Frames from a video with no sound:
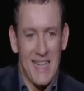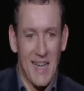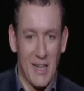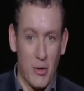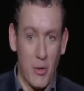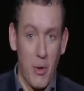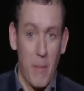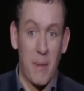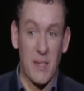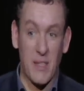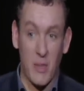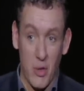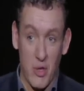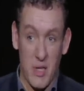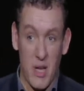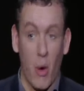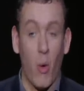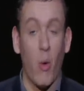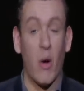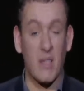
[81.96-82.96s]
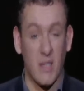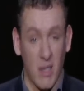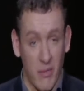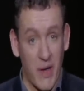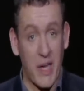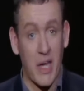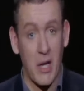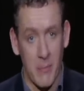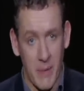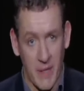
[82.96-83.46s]
que tu dois passer de 0 à
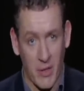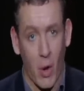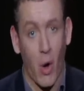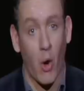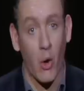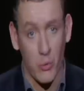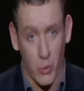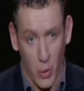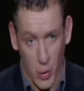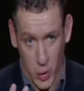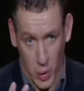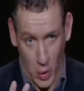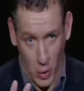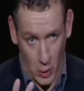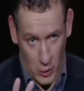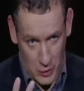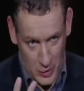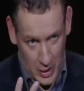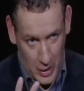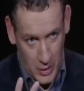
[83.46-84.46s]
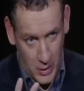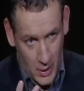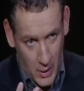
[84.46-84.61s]
120 km/h en 2 secondes.